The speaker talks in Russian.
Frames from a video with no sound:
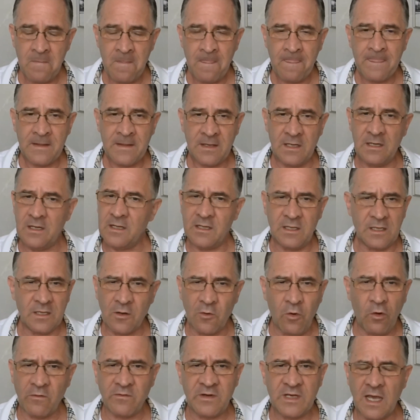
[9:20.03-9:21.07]
или
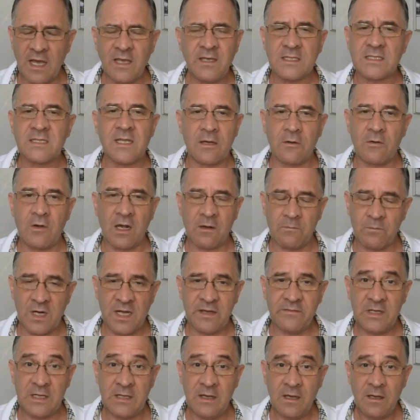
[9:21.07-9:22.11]
Иеговы, я не знаю, как
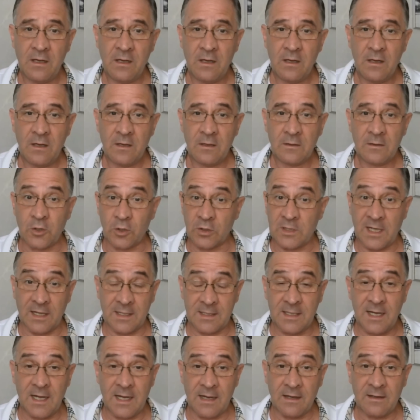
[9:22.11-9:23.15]
правильно, то
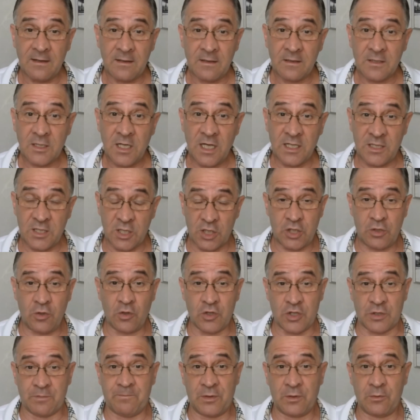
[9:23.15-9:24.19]
тогда это что
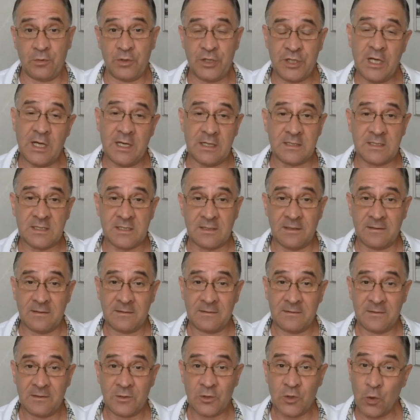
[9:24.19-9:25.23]
же получается,
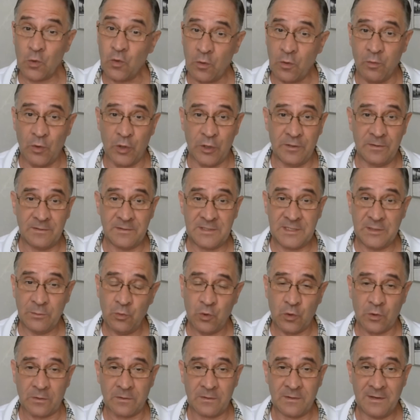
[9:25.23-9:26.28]
друг мой,
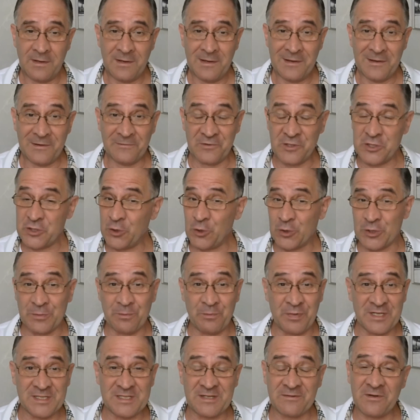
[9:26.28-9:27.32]
Тимур? Вы что же,
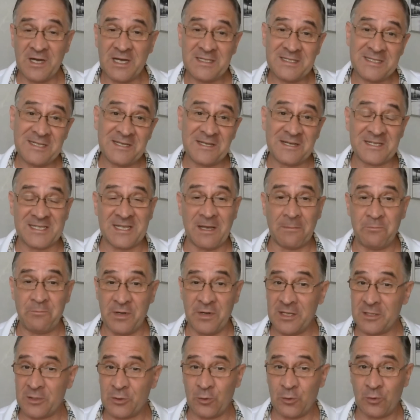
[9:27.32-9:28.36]
призываете к
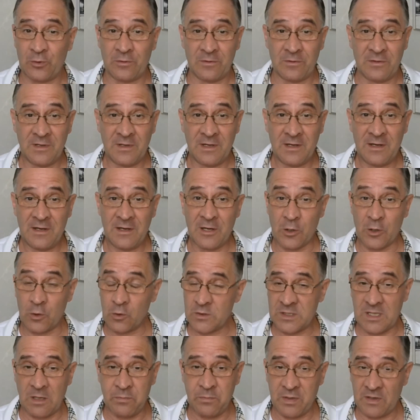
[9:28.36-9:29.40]
запрету
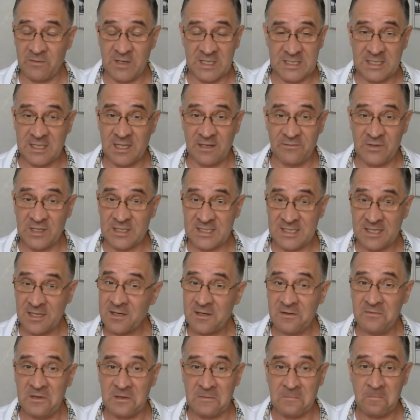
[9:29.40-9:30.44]
Русской Православной
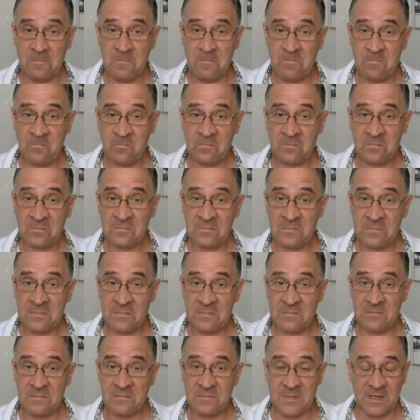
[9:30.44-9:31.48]
Церкви?
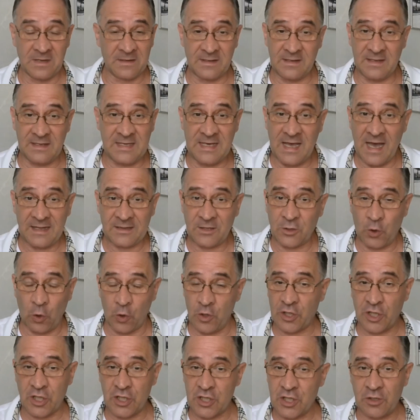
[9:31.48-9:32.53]
Э, я
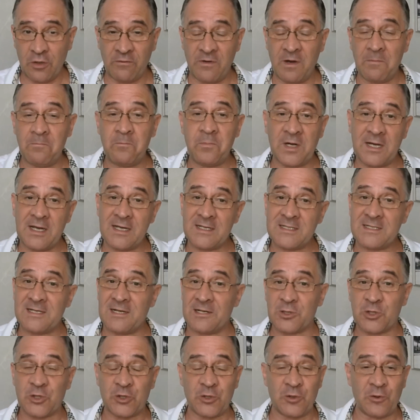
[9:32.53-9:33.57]
только что вам
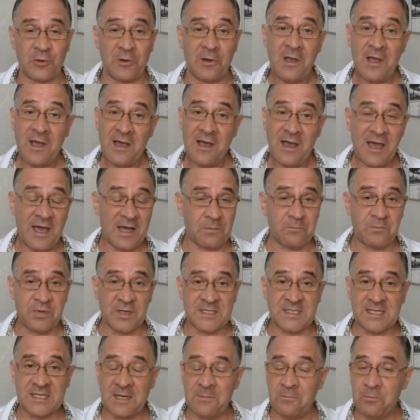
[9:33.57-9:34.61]
показал, что
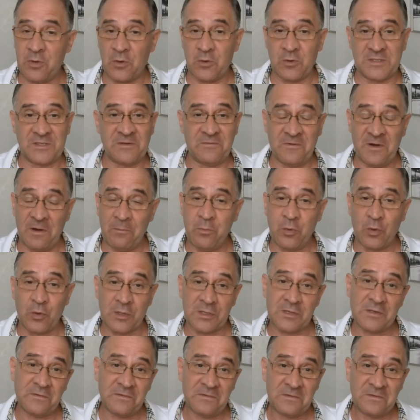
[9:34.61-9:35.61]
РПЦ против абортов.